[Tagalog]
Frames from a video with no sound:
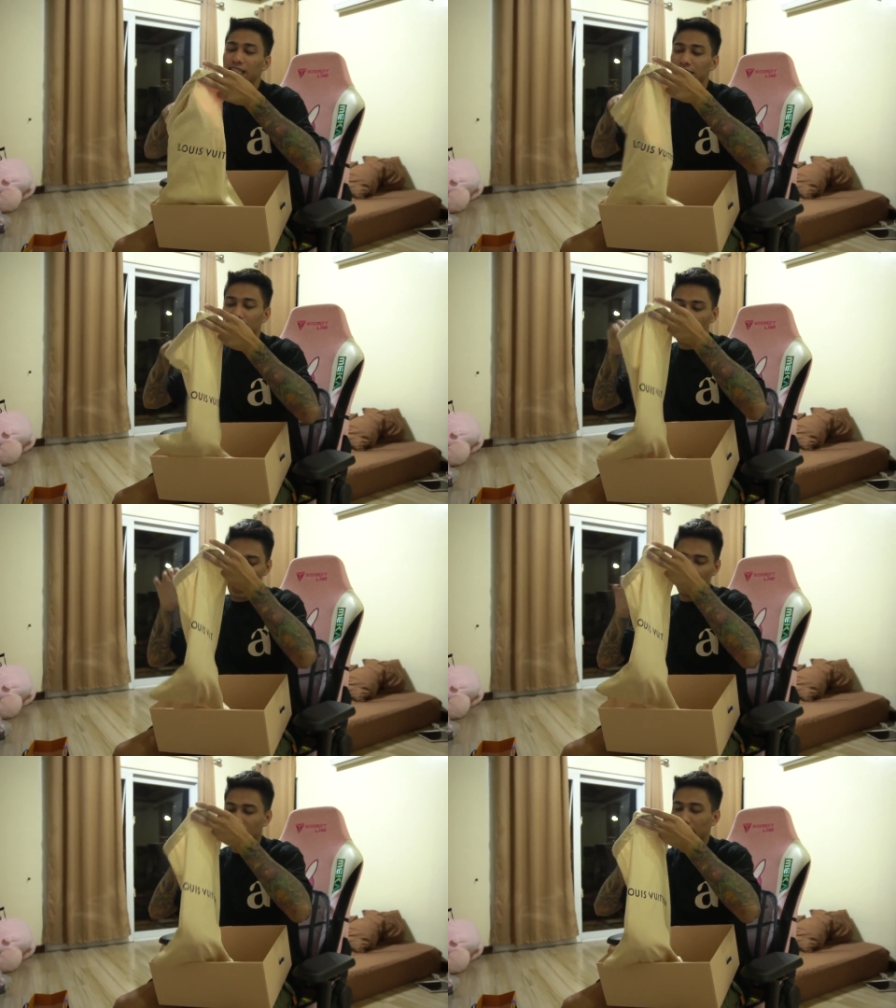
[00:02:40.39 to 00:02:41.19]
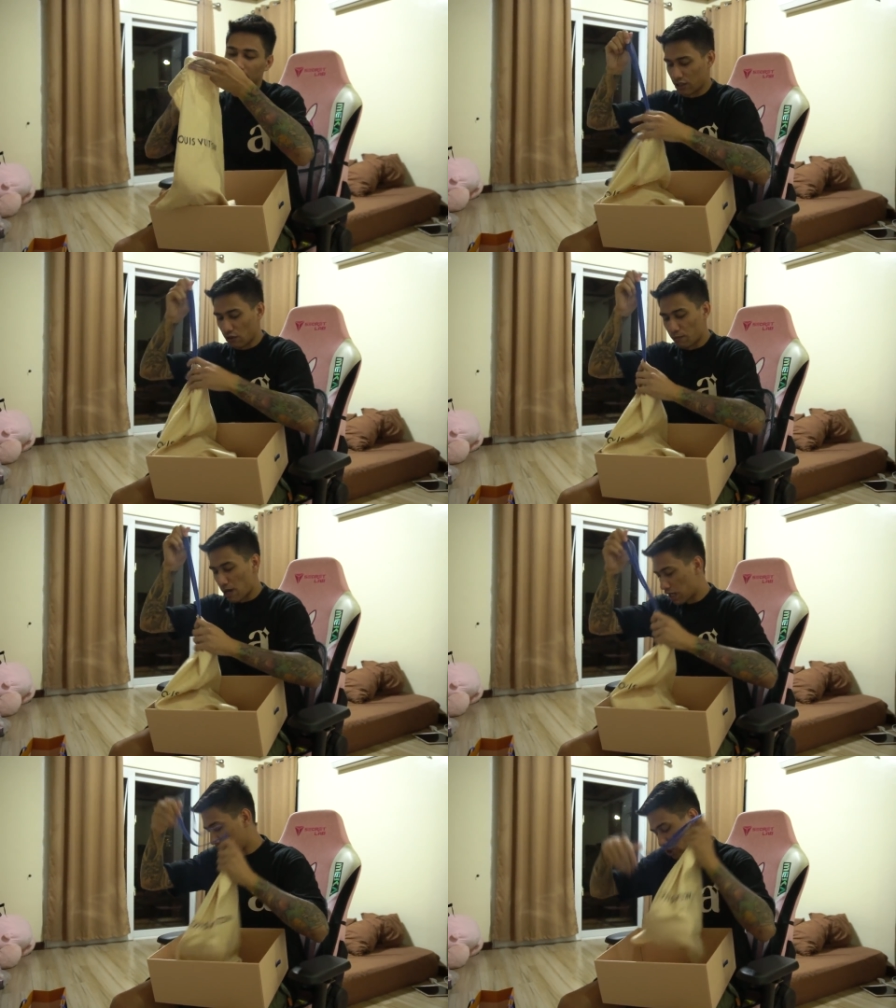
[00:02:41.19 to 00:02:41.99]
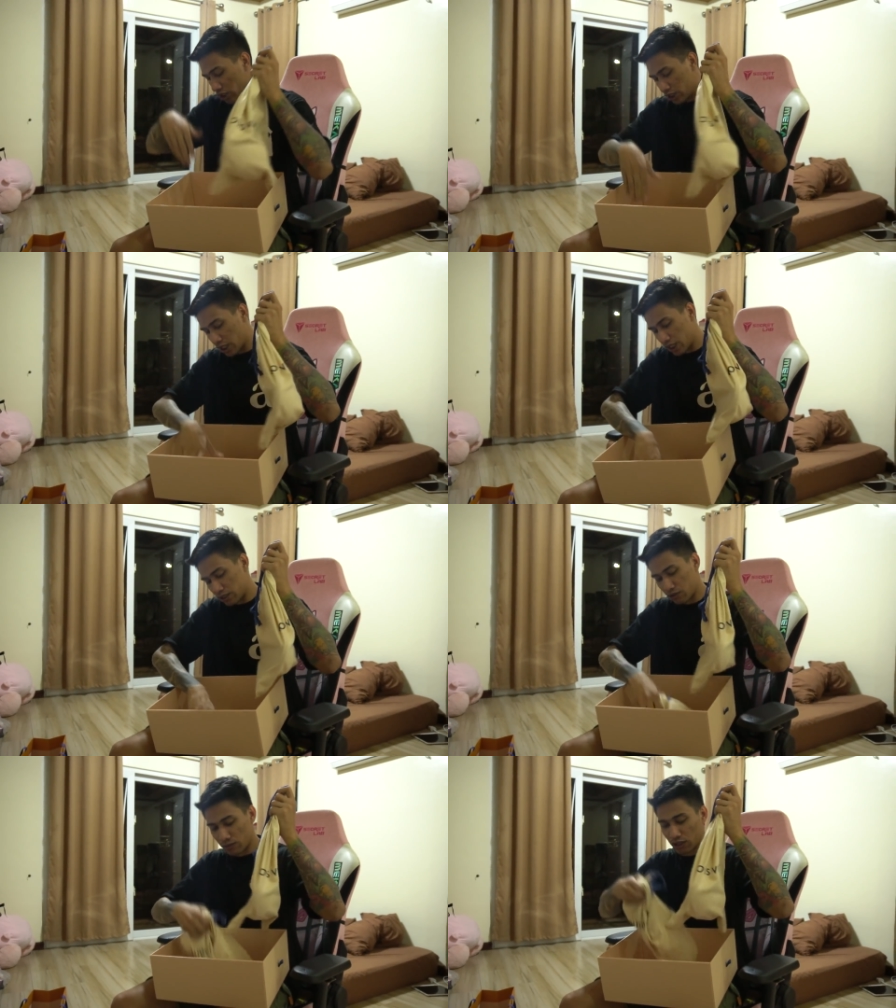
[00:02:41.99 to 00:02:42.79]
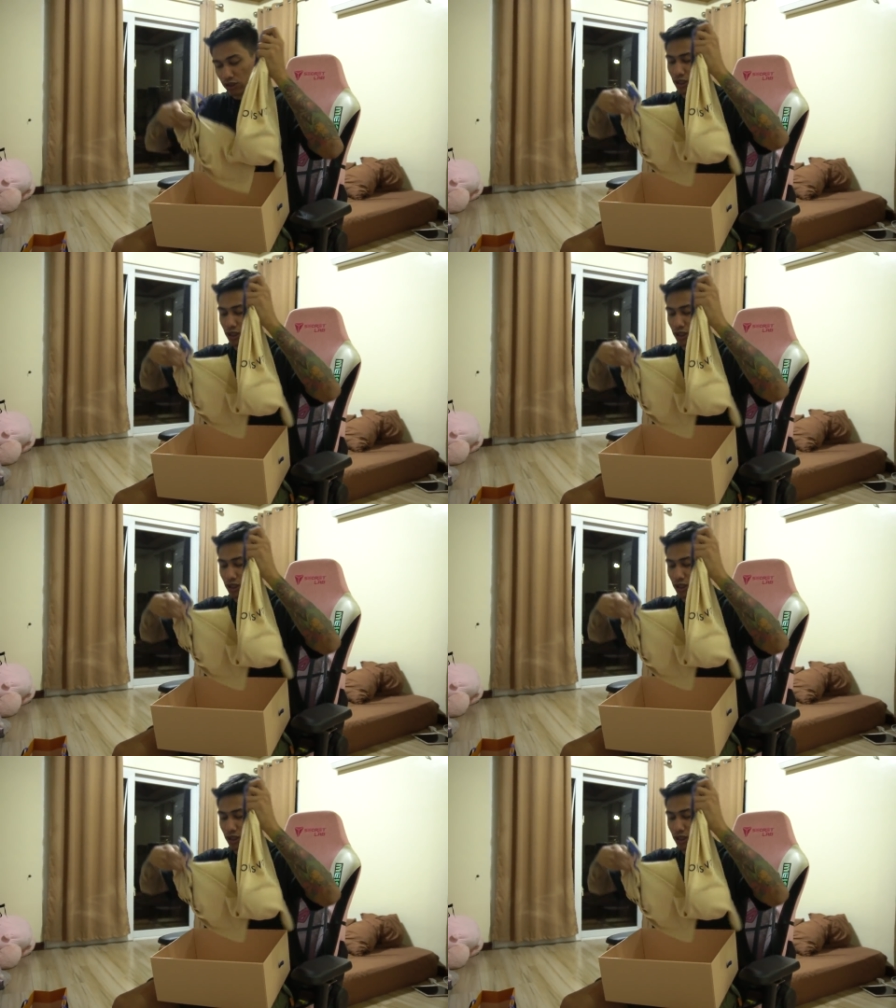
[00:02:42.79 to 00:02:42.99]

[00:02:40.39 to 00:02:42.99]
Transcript: 9. Ito yung packaging niya guys. So meron